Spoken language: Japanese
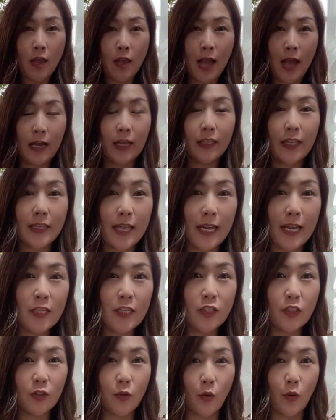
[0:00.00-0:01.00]
博多
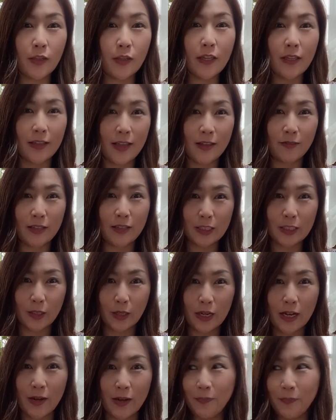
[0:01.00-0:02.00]
70超えてて
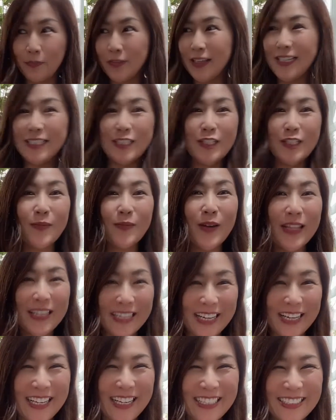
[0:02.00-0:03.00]
ウエストがいつの間
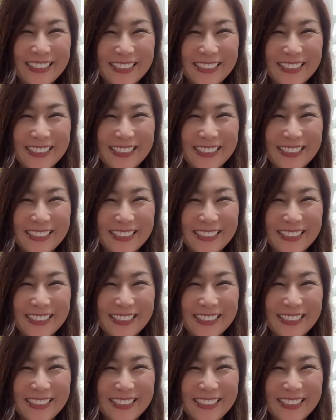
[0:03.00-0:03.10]
にか